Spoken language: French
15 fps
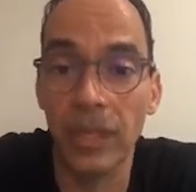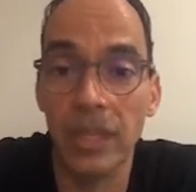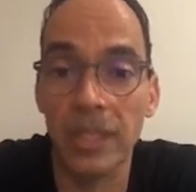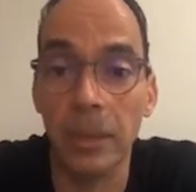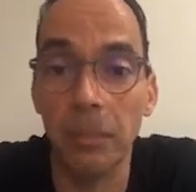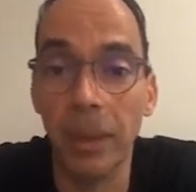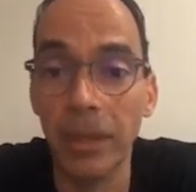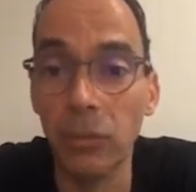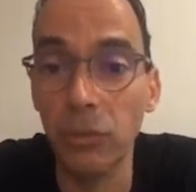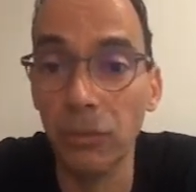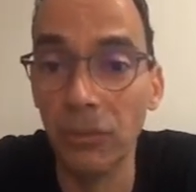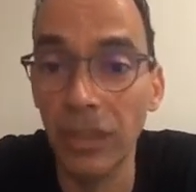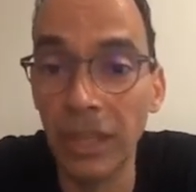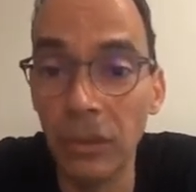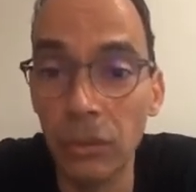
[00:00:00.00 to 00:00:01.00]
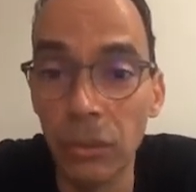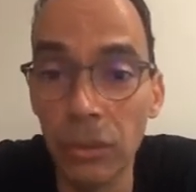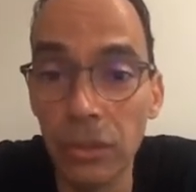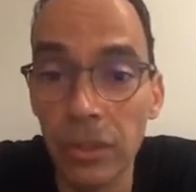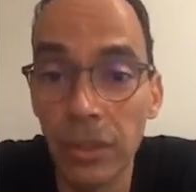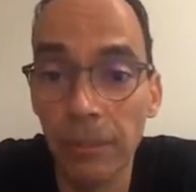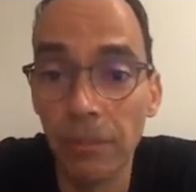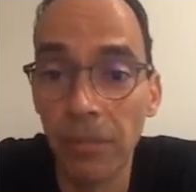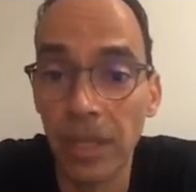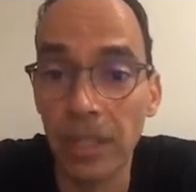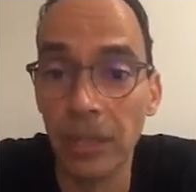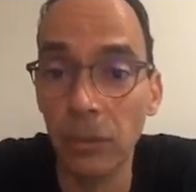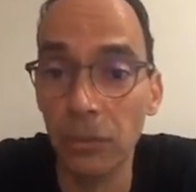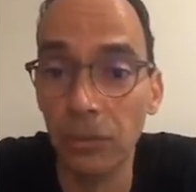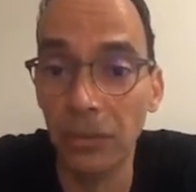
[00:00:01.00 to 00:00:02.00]
C'est pas du feel good,
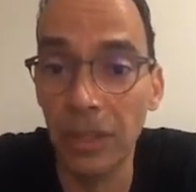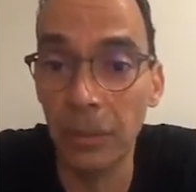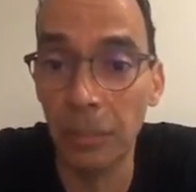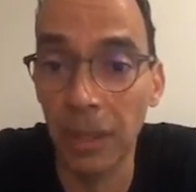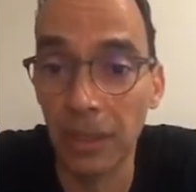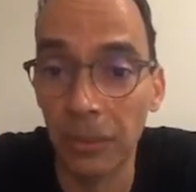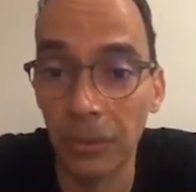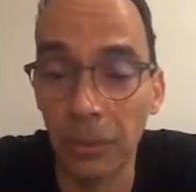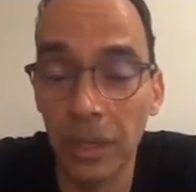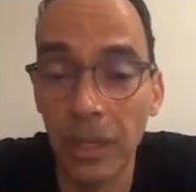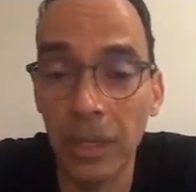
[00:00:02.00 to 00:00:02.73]
c'est du feel better.